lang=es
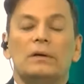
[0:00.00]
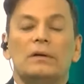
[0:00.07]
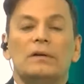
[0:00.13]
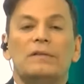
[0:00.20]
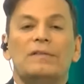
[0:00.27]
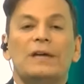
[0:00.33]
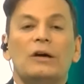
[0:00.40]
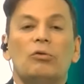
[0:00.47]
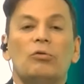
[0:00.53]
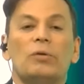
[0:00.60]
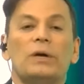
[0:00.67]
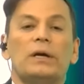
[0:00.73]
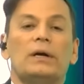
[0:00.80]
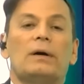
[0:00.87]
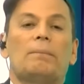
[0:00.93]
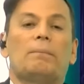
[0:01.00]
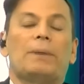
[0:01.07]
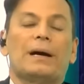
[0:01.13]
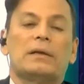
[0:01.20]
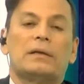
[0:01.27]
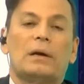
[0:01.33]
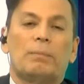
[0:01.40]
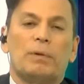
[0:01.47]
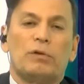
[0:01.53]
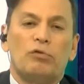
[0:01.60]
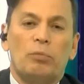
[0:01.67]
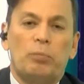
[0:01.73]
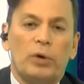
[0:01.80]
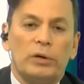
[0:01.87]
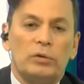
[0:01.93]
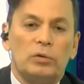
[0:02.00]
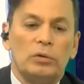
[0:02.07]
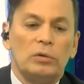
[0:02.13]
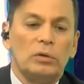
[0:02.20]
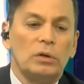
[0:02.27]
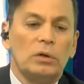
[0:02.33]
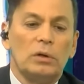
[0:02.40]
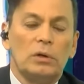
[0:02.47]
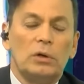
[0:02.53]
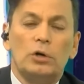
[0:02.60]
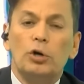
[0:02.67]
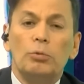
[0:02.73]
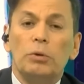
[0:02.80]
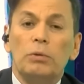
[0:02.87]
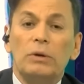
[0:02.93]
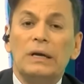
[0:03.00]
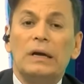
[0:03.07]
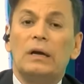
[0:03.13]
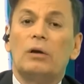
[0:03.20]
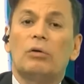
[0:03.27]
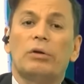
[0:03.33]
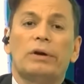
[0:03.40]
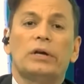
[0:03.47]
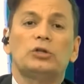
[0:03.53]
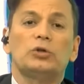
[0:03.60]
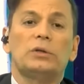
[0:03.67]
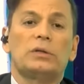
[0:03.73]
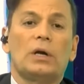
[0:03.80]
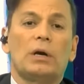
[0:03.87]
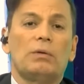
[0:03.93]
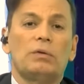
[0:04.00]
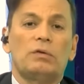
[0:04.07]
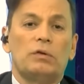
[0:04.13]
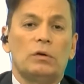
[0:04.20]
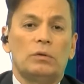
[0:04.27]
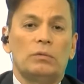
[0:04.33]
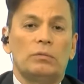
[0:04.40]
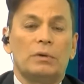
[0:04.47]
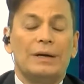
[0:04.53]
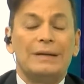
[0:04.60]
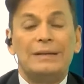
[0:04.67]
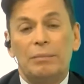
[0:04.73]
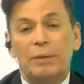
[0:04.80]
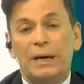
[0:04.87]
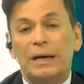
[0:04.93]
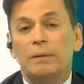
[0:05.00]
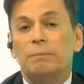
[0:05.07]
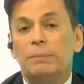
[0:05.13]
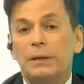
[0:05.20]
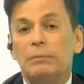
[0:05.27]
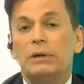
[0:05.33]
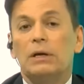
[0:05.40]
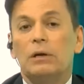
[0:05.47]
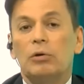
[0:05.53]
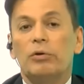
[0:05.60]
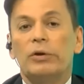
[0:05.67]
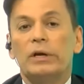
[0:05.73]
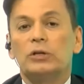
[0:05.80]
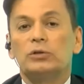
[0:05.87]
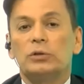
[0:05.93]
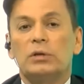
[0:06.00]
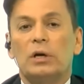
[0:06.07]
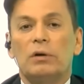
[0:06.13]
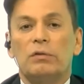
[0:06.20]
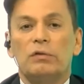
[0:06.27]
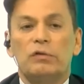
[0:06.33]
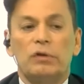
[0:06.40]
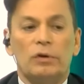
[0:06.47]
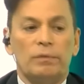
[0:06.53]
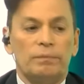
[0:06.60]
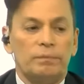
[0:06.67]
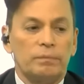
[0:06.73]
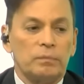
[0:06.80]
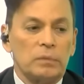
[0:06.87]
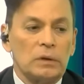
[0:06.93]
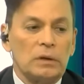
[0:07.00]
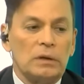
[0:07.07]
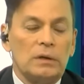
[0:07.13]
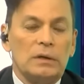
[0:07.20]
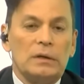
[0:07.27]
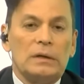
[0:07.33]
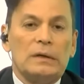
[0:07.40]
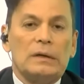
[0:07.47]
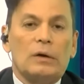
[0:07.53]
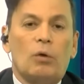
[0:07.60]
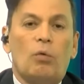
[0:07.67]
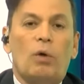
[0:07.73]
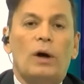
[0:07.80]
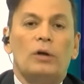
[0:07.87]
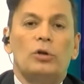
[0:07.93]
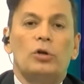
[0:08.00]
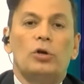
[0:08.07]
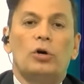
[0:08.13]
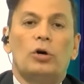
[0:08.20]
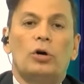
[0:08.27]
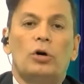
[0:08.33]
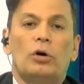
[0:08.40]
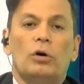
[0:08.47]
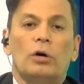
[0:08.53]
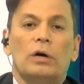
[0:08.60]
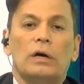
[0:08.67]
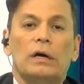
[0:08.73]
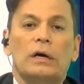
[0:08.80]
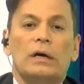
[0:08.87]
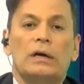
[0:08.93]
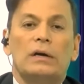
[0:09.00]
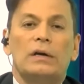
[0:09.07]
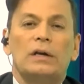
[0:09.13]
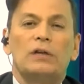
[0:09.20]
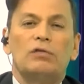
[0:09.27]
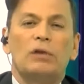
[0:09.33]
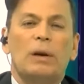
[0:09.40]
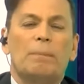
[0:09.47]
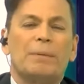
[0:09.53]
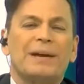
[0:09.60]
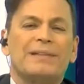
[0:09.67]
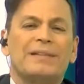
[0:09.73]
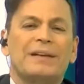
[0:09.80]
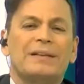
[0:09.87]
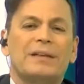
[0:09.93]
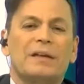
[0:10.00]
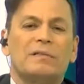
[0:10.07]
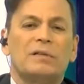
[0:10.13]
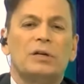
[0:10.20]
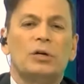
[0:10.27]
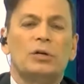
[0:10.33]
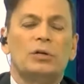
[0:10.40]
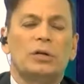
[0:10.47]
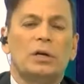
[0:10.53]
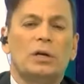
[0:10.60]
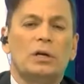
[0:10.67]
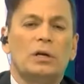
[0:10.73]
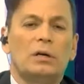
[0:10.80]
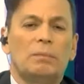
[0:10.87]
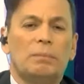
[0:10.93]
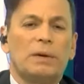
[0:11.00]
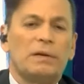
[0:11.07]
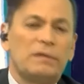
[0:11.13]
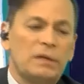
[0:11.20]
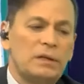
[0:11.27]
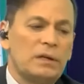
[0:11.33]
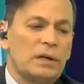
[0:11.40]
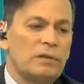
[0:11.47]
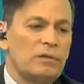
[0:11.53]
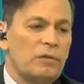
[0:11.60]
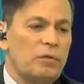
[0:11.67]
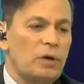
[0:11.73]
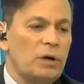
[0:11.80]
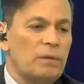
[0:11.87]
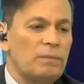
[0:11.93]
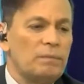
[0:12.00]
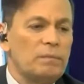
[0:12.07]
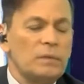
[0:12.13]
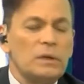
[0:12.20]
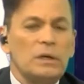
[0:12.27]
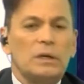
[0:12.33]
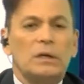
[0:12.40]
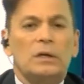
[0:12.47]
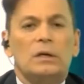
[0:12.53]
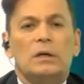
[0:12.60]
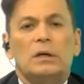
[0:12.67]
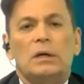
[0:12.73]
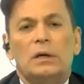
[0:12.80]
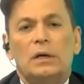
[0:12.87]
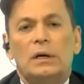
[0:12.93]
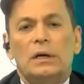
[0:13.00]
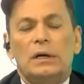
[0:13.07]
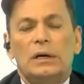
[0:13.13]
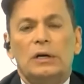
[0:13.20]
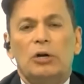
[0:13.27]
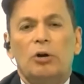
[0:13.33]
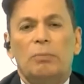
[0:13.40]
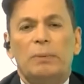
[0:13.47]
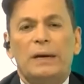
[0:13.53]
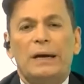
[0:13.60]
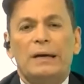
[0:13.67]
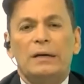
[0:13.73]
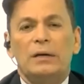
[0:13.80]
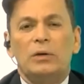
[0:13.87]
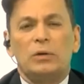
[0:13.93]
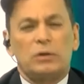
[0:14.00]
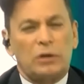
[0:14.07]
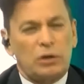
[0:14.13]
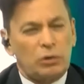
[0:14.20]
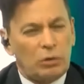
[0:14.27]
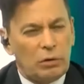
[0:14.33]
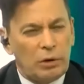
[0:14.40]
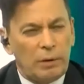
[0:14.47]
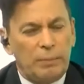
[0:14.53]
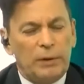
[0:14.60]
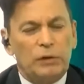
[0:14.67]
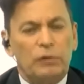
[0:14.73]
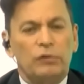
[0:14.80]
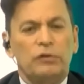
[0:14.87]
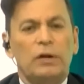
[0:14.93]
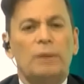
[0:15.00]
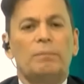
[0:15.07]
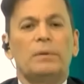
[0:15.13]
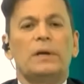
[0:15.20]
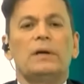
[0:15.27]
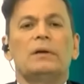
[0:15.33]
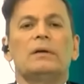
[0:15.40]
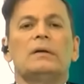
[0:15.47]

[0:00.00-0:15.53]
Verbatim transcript: se cubría parte del presupuesto no vivía de los derechos de televisión. Este Melec vive de los derechos de televisión. Cuando eh, hizo la presentación el presidente que se fue, el ingeniero Pilei, yo trato con respeto siempre,